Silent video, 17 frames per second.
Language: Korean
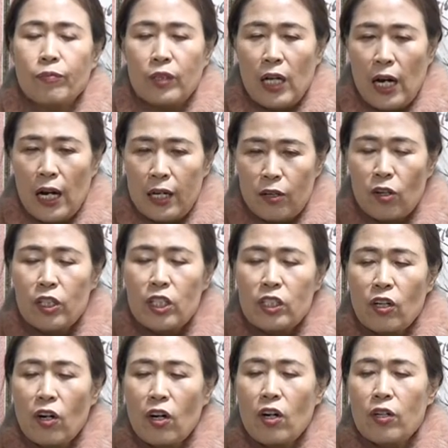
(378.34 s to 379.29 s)
자
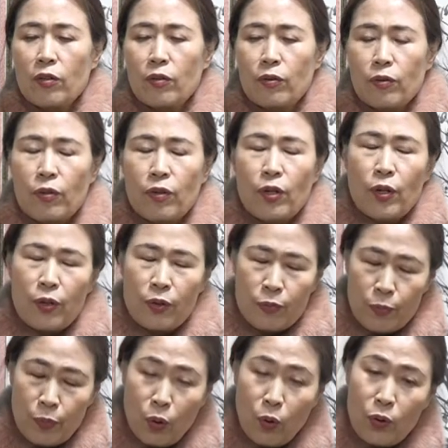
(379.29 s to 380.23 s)
여기서
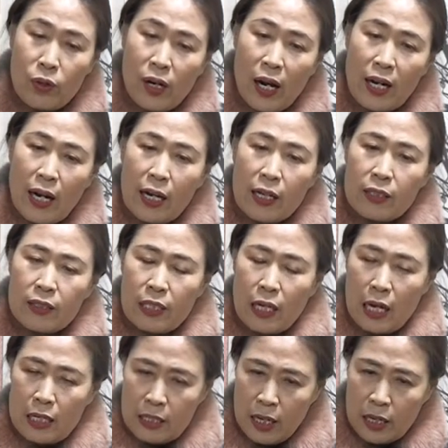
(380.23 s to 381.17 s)
묘를 하나
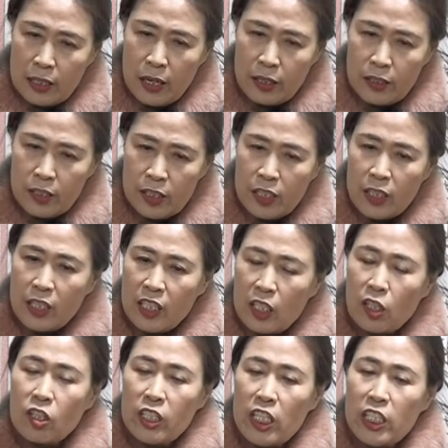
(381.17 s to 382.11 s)
이제, 이제, 이제 이,
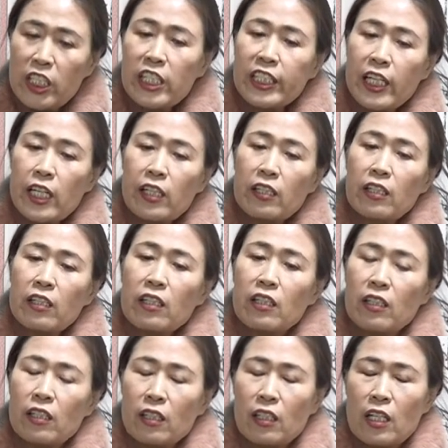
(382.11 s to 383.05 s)
이것의
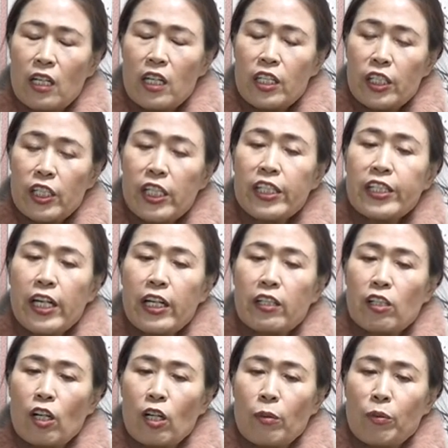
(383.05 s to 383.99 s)
실체를
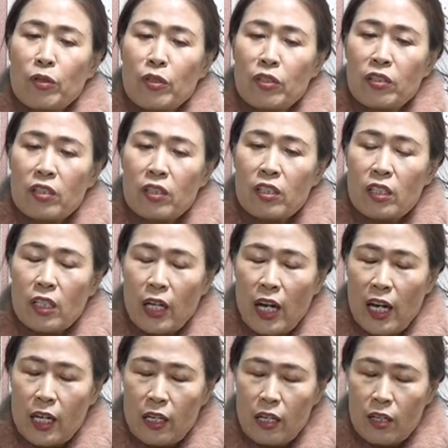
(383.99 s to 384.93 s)
실체를
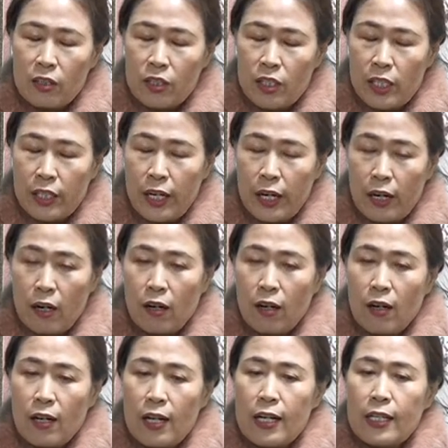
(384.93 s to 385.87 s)
여러분들께 일러드릴게요.
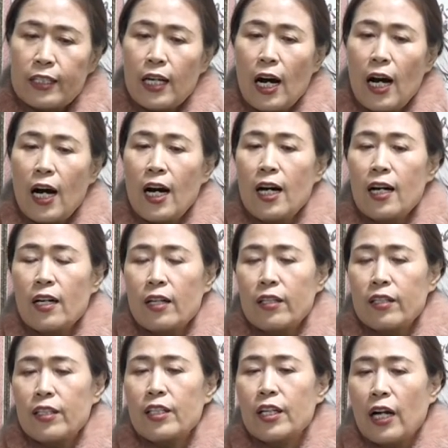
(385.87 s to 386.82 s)
자,
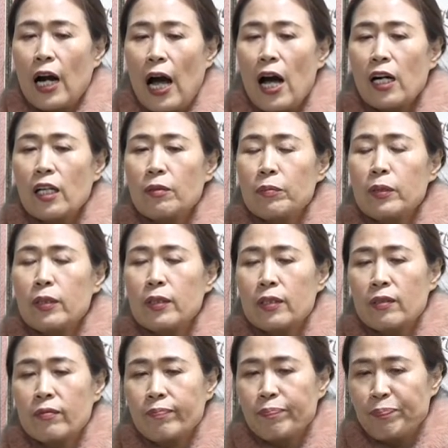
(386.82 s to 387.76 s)
이
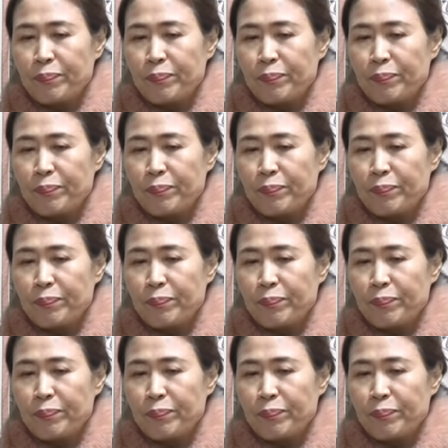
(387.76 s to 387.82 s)
가야금은